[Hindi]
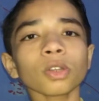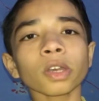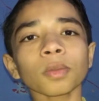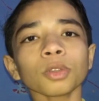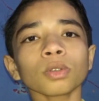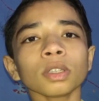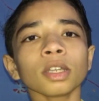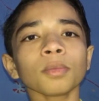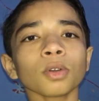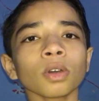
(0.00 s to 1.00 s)
यार अभी थोड़ी
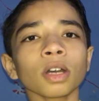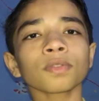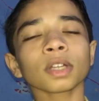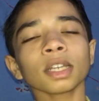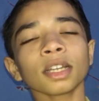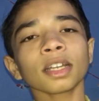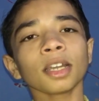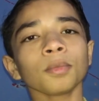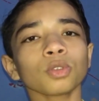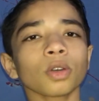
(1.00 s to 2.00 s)
देर में होगा अफ्तारी का
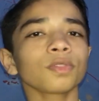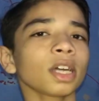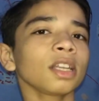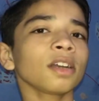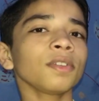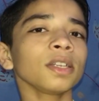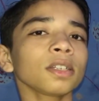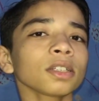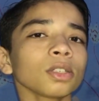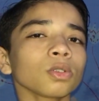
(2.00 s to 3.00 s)
टाइम तो अफ्तारी का वेट
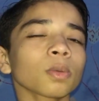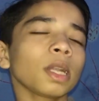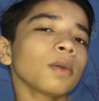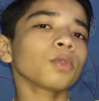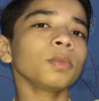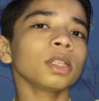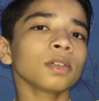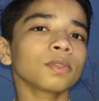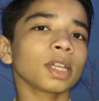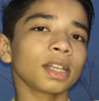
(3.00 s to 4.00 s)
करते हैं उसके बाद आपको मिलते हैं
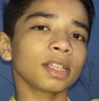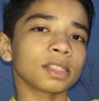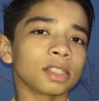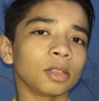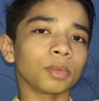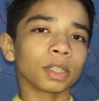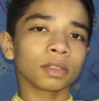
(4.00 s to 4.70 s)
अफ्तारी के सीन में